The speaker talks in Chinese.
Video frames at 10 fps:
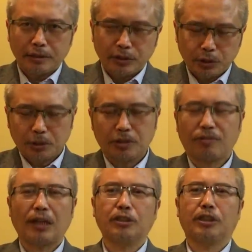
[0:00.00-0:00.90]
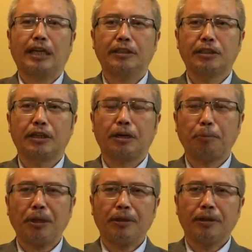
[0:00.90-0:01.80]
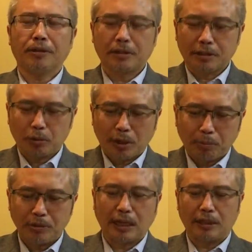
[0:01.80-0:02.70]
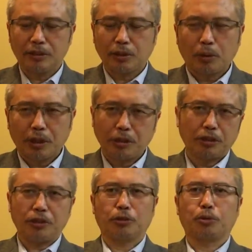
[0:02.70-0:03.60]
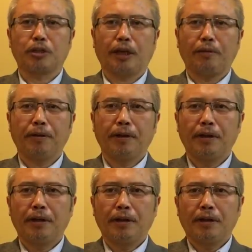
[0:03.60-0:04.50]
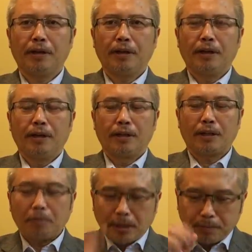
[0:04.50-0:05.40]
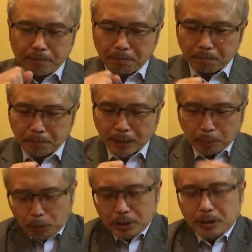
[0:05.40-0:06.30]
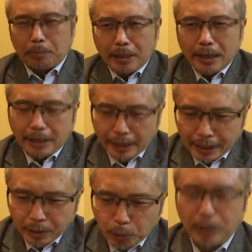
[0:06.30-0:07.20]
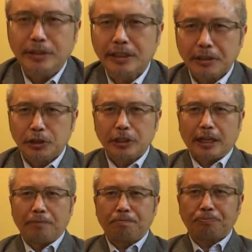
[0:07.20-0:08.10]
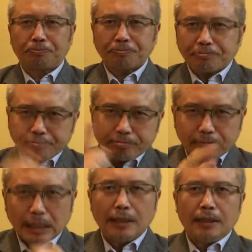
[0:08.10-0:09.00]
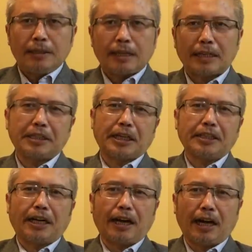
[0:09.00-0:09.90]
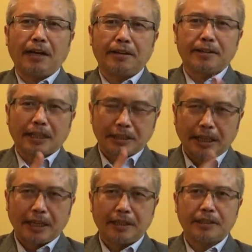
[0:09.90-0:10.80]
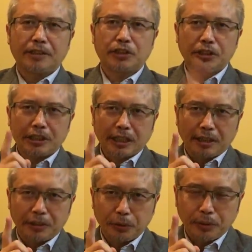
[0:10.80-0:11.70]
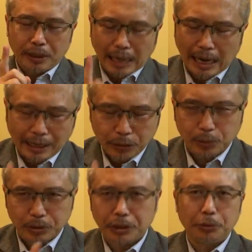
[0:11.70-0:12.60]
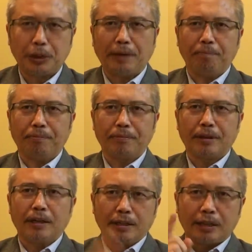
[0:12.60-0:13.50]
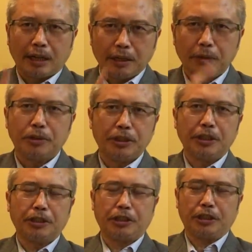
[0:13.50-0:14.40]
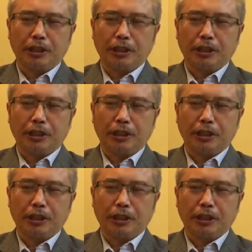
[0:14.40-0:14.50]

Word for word: 就是防止颜色革命。这是公安部长赵克志说的。那么他们会怎么样来稳政治呢？大家想一想啊，当前呢，世界上有哪一种政权能够经得起